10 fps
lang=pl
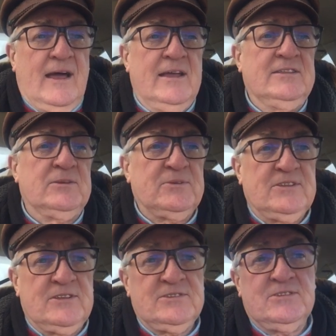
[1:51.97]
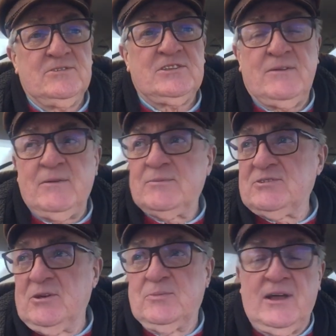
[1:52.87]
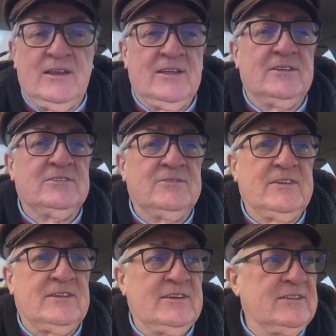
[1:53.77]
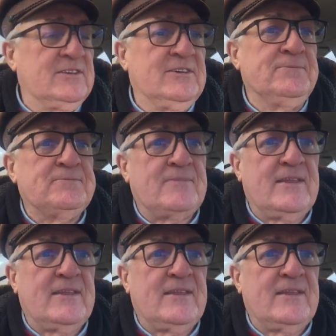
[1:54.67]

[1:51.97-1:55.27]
A interpretację zostawiam sobie, ale zwykle dlatego...